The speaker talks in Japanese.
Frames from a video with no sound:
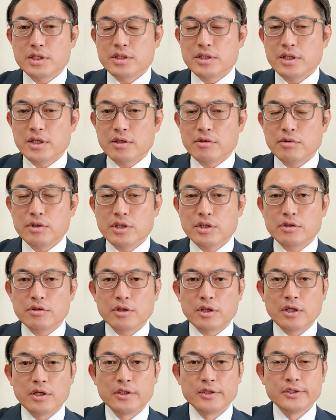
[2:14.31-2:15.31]
制の木
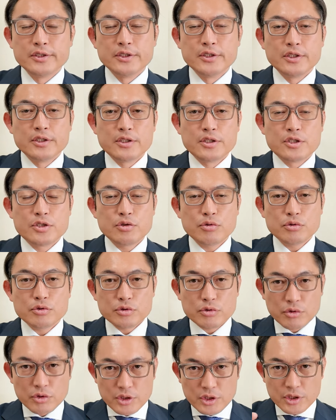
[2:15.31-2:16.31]
というのは規
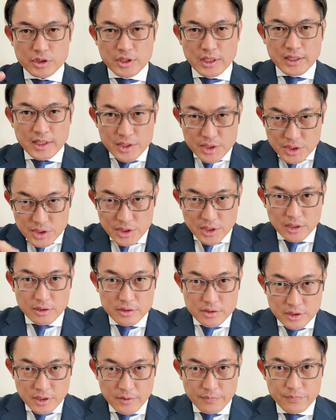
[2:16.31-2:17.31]
則の木に正しいな
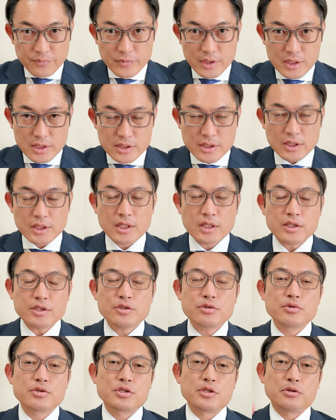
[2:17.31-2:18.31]
んですね規制
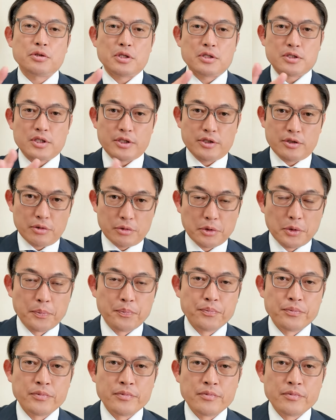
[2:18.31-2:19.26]
正しくしてくださいよと